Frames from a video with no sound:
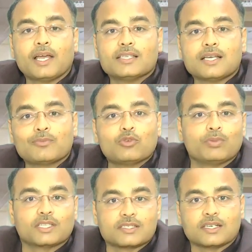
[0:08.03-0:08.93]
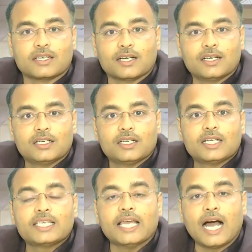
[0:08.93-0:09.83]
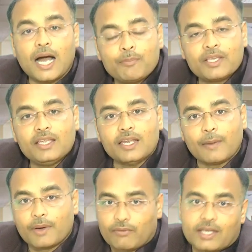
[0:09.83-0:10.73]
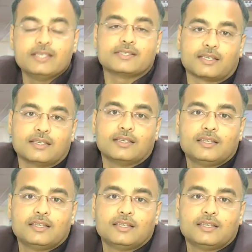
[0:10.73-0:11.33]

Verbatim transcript: में आज आपको पता चलेगा कि आपकी लापरवाही से